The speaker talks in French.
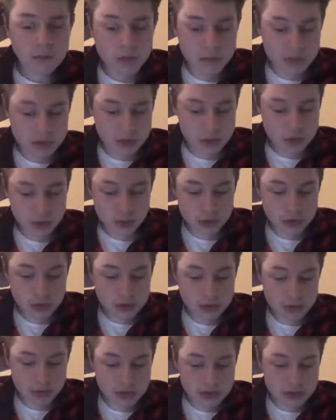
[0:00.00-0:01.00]
Parce que je vois que tu
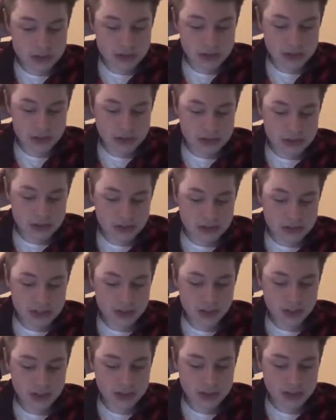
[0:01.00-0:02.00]
m'as posé la question si
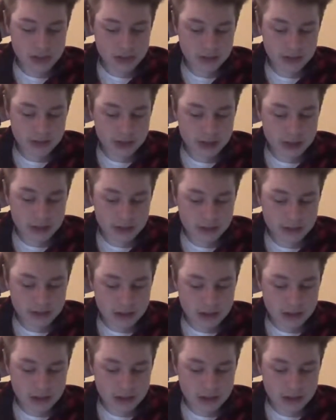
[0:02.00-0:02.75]
oui, quelle.